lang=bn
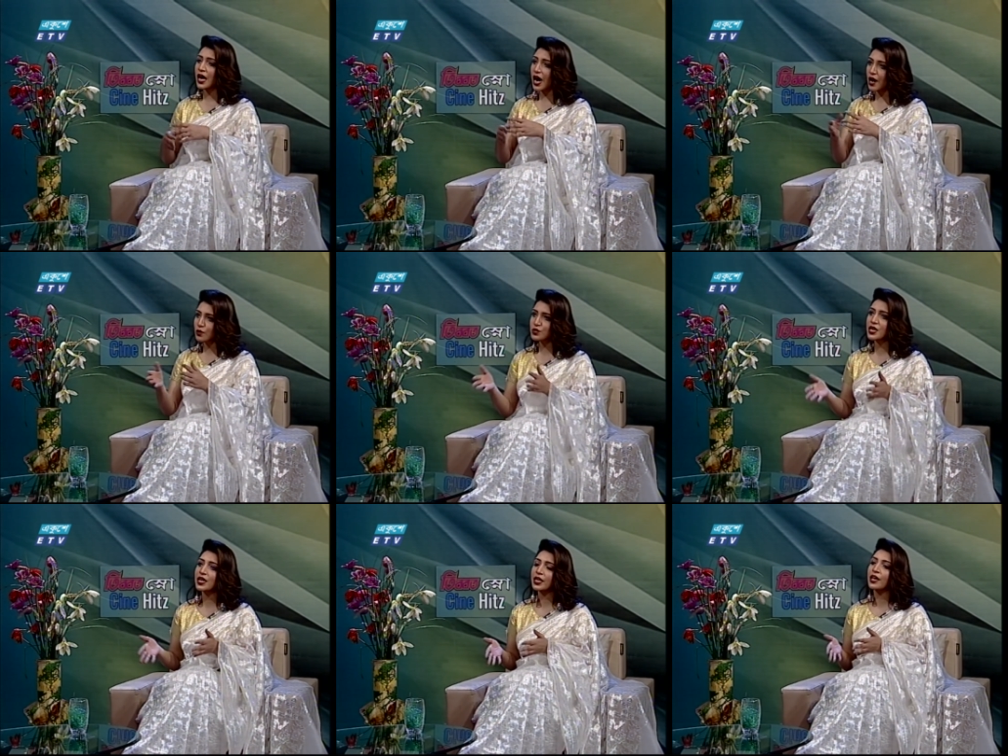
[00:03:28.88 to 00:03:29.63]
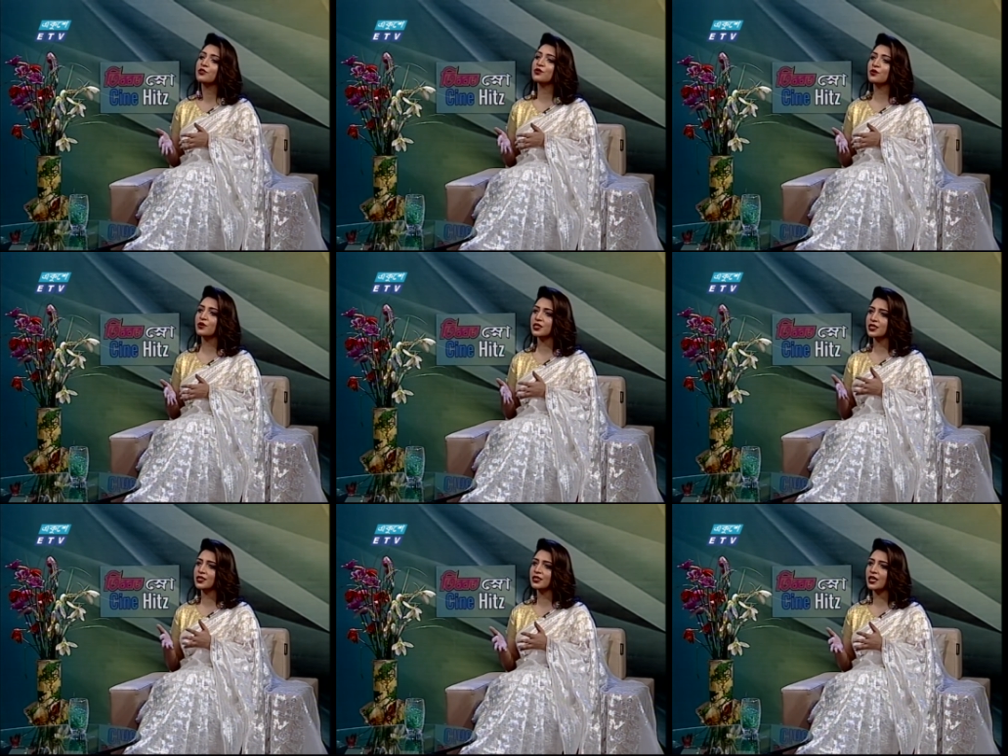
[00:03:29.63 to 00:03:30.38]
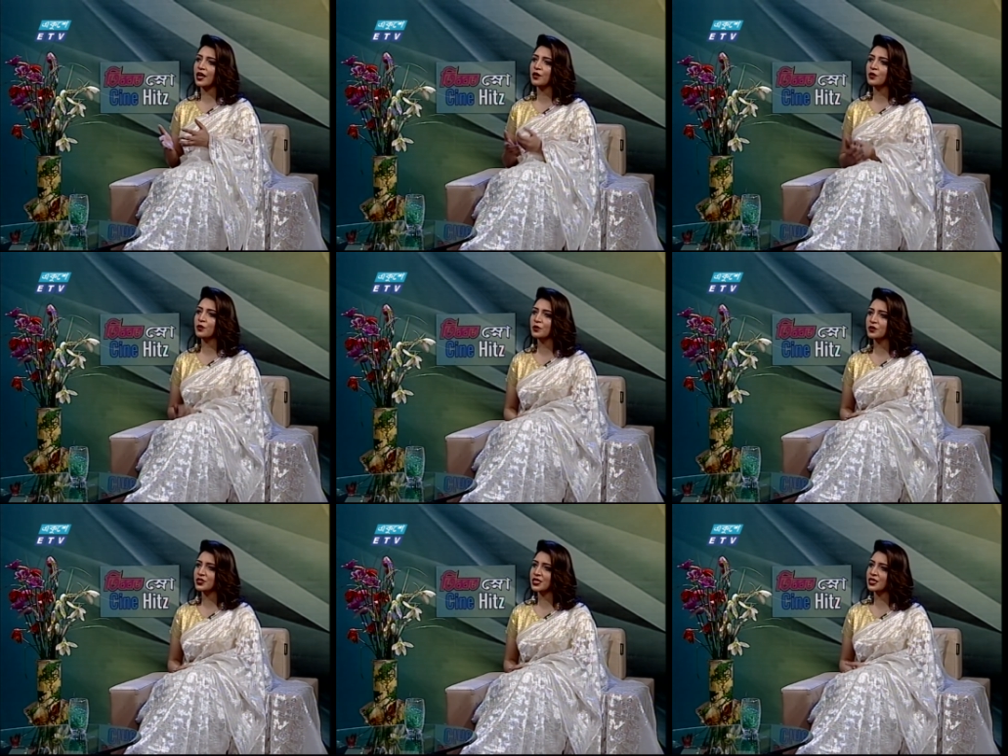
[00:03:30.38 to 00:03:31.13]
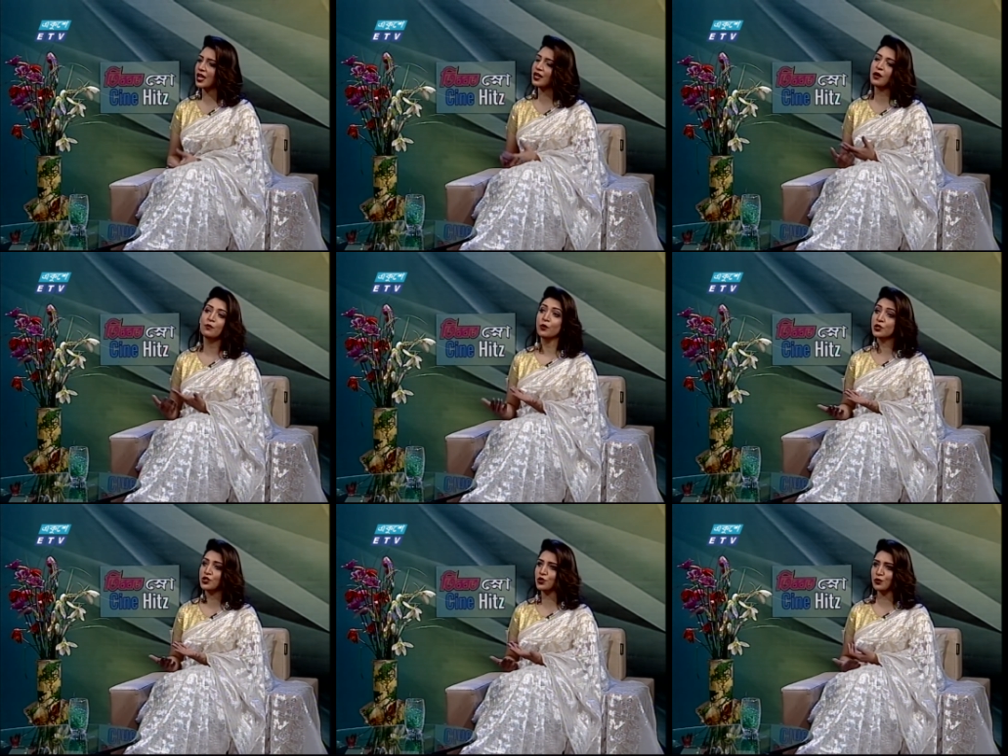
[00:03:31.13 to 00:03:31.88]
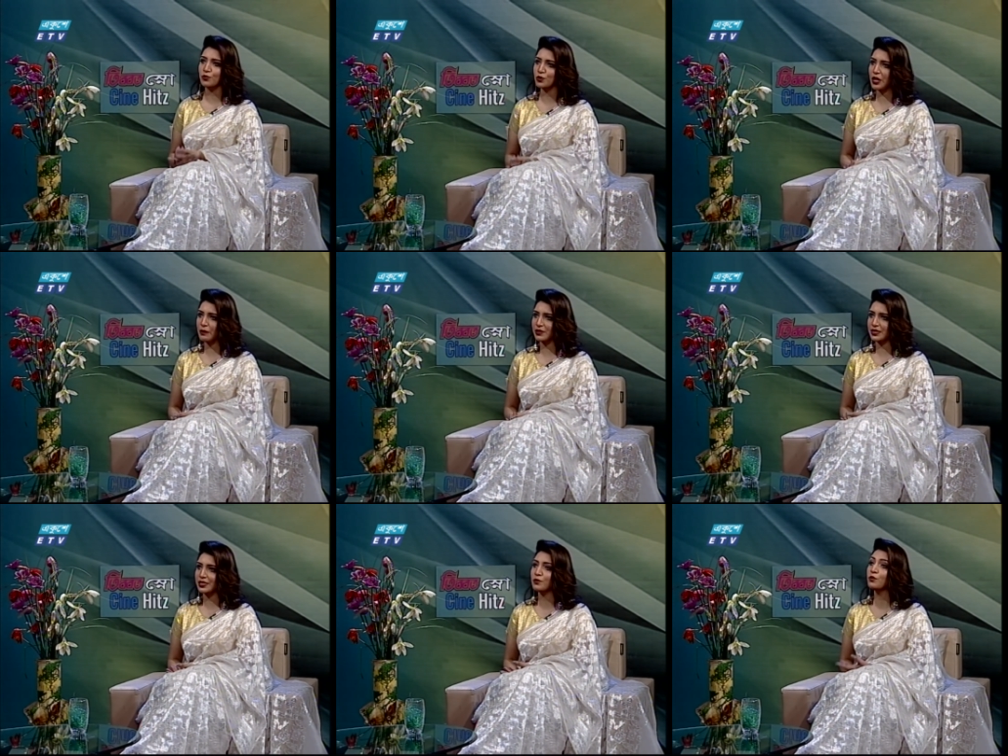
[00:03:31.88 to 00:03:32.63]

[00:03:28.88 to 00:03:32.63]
আরও যারা কাজ করেছেন তারাও হচ্ছে তারাও পরিচিত মুখ আমাদের এবং